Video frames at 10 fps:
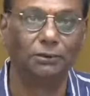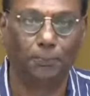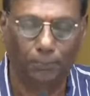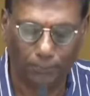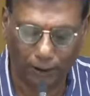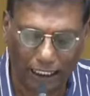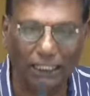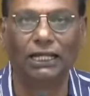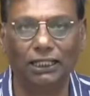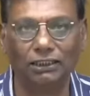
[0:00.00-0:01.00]
అతను
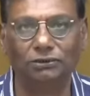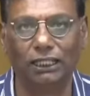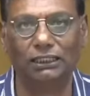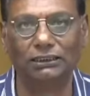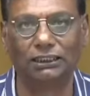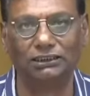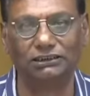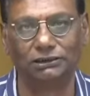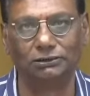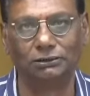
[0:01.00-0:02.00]
బాగా లేదు హెల్త్
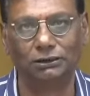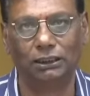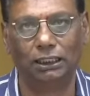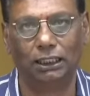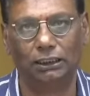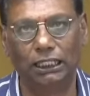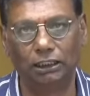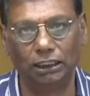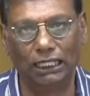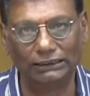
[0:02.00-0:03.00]
కండిషన్
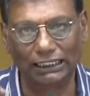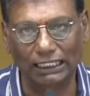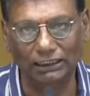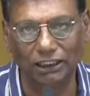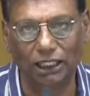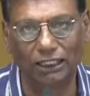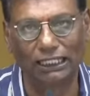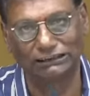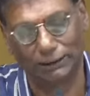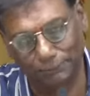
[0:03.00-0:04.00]
నేను గత
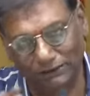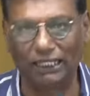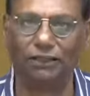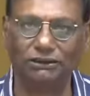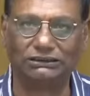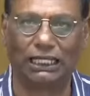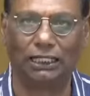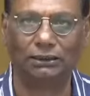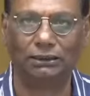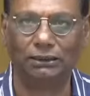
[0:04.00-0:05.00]
ఐదేళ్లుగా చెప్తానే
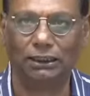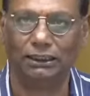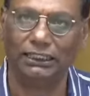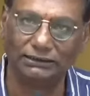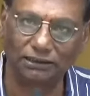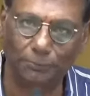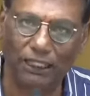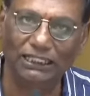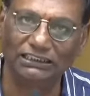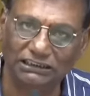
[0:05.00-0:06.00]
వచ్చా హీఈస్ అ
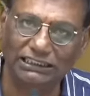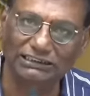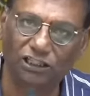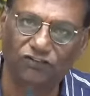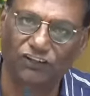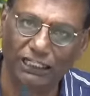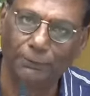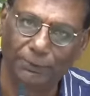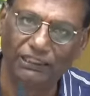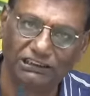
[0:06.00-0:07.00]
బ్లడీ
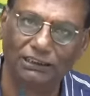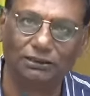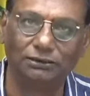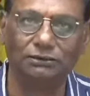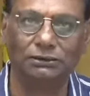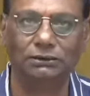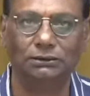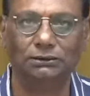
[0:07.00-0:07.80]
స్కీజోఫనిక్ పేషెంట్